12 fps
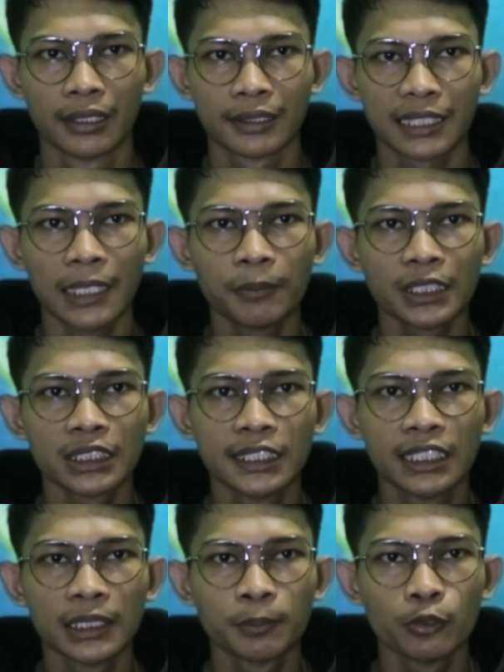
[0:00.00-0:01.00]
Tanpa
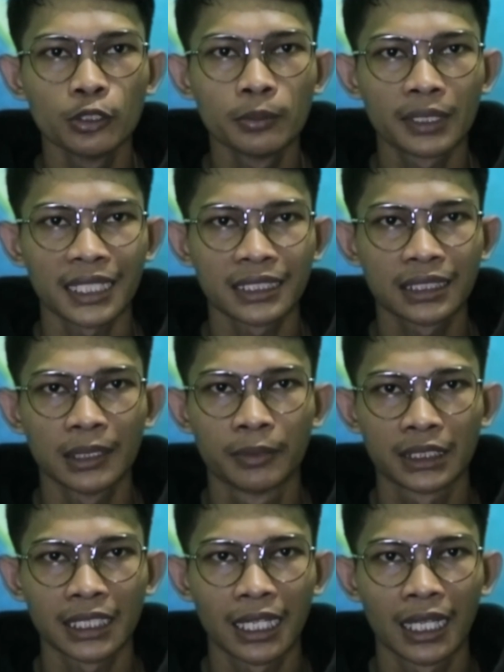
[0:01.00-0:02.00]
sedikit pun merasa
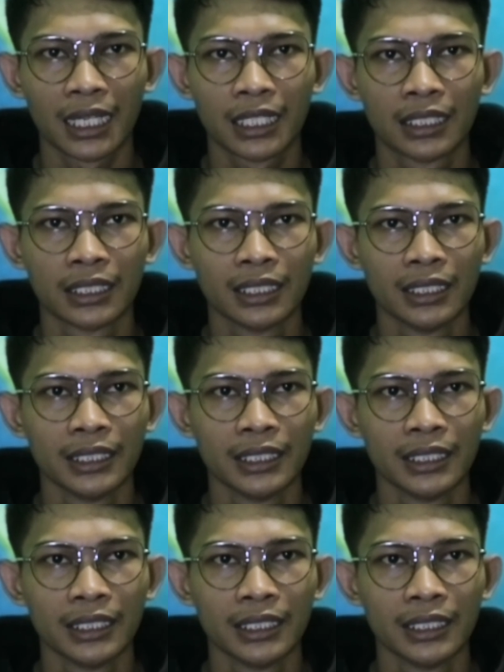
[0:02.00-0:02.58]
bersalah,